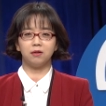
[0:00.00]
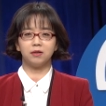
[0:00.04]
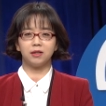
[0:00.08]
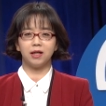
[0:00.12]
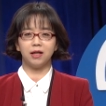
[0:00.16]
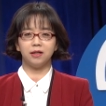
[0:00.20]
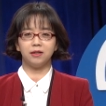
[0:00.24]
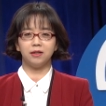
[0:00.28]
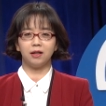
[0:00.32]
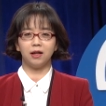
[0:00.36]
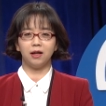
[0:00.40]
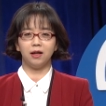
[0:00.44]
것이
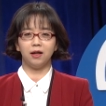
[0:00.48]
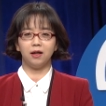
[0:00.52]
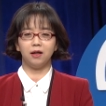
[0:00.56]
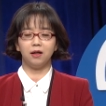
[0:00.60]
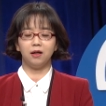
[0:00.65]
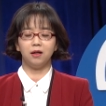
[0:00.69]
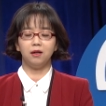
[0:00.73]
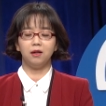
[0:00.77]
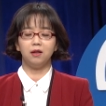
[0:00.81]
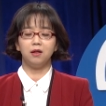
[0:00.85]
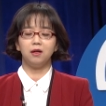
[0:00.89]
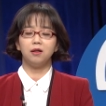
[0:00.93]
아니라
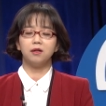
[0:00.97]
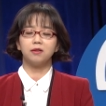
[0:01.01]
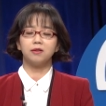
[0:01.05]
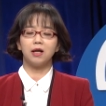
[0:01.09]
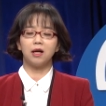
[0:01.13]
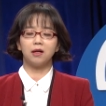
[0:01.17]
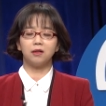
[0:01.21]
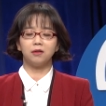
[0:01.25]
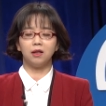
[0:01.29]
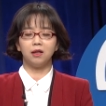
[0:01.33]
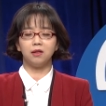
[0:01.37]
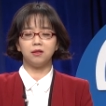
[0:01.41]

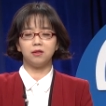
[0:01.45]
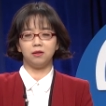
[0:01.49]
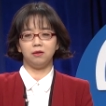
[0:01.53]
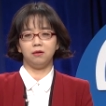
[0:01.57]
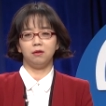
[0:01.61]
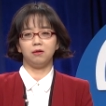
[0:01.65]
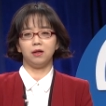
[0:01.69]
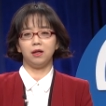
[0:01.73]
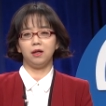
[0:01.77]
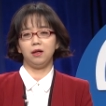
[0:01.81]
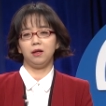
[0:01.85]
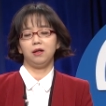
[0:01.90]
상대
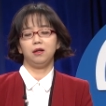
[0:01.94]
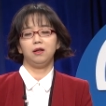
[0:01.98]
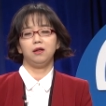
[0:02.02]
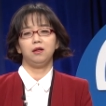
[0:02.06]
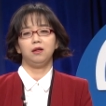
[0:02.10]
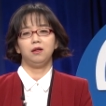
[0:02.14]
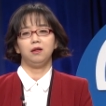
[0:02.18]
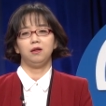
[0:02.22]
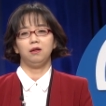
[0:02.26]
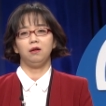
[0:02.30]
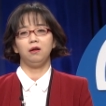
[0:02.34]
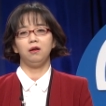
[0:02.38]
진영에
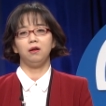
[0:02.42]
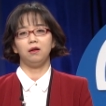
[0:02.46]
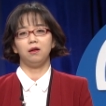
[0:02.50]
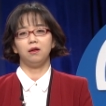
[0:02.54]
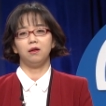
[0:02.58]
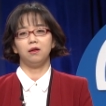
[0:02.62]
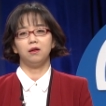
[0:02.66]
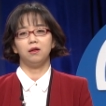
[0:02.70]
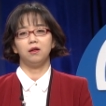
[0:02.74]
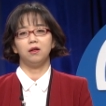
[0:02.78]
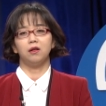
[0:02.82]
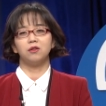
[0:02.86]
예,
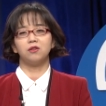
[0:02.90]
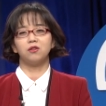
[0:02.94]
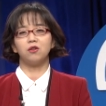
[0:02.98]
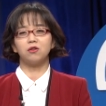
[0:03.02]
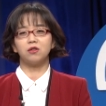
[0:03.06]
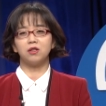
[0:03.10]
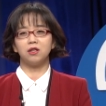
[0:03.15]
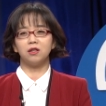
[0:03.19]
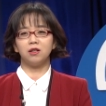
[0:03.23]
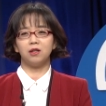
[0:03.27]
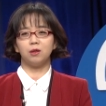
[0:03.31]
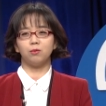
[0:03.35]

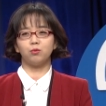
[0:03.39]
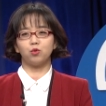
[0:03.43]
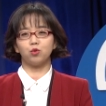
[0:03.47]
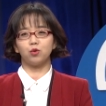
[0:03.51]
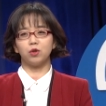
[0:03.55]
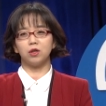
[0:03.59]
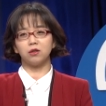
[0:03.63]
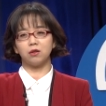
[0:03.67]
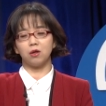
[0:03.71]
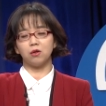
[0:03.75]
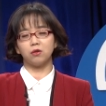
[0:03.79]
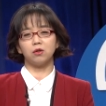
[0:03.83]
적진
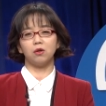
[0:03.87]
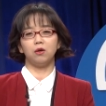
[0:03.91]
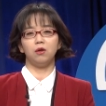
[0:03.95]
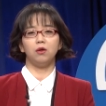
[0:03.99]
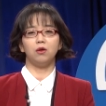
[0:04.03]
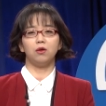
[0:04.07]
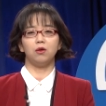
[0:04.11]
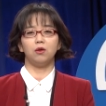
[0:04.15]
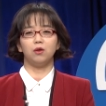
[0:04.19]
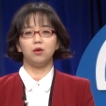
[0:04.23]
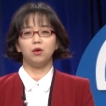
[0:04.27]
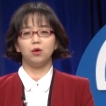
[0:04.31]
깊숙이
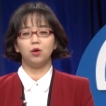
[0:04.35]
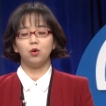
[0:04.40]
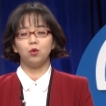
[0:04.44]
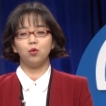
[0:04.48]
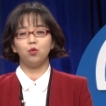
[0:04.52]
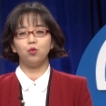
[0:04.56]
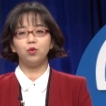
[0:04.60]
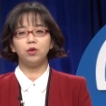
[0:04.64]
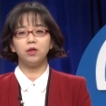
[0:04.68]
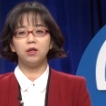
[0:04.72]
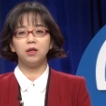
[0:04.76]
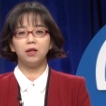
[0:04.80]
서서
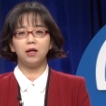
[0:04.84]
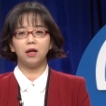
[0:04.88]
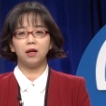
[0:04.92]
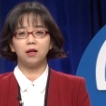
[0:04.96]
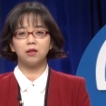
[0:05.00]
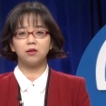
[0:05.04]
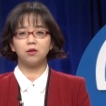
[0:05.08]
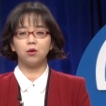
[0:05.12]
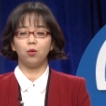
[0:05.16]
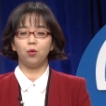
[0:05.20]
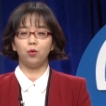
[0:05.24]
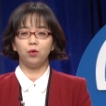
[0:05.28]
우리를
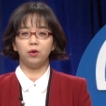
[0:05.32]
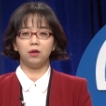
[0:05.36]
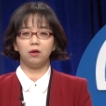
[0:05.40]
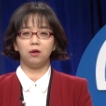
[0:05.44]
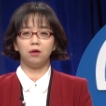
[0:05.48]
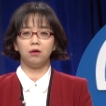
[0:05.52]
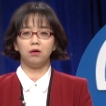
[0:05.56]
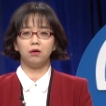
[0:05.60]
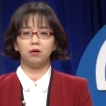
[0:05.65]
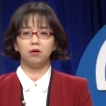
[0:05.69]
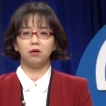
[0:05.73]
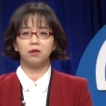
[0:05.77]
향해서
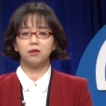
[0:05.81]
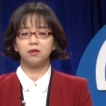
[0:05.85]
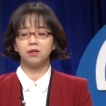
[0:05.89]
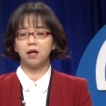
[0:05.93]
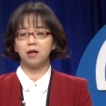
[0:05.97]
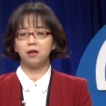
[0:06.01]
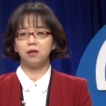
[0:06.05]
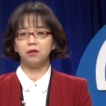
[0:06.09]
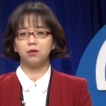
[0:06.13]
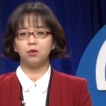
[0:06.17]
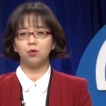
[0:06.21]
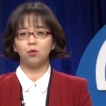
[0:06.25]
오히려
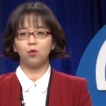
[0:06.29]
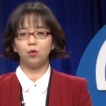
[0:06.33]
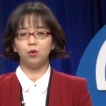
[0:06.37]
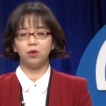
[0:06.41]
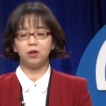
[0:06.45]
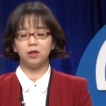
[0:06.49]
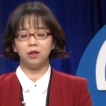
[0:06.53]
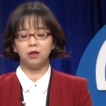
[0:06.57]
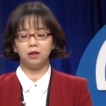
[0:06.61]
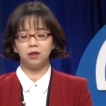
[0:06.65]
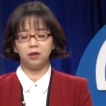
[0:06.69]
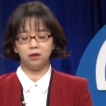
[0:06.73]
창을 들고
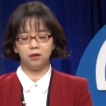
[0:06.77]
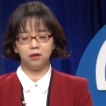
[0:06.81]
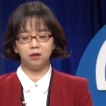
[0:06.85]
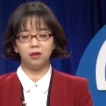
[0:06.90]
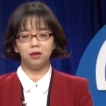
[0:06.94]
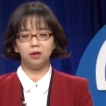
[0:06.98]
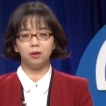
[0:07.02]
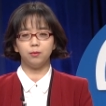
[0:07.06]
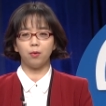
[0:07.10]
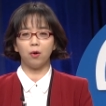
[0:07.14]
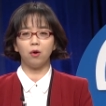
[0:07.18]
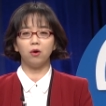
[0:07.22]
있는
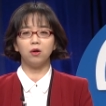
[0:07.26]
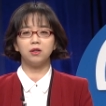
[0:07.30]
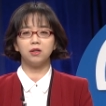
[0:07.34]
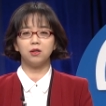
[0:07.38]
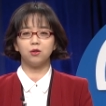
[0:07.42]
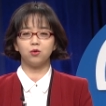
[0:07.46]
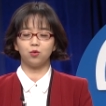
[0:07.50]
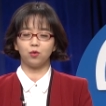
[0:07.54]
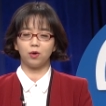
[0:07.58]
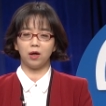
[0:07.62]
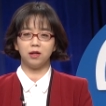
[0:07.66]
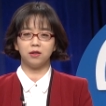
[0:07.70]
일이 벌어질
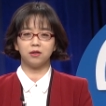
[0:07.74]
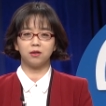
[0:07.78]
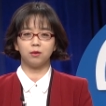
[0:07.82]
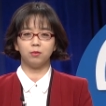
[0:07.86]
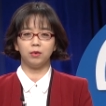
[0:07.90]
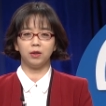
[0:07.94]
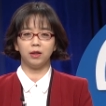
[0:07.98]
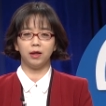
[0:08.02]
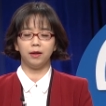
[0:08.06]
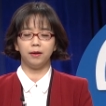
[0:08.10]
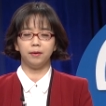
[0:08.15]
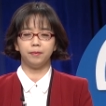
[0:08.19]
수가
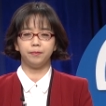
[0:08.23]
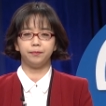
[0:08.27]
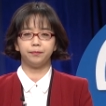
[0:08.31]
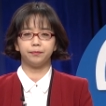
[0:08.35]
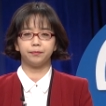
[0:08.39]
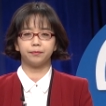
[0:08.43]
있습니다.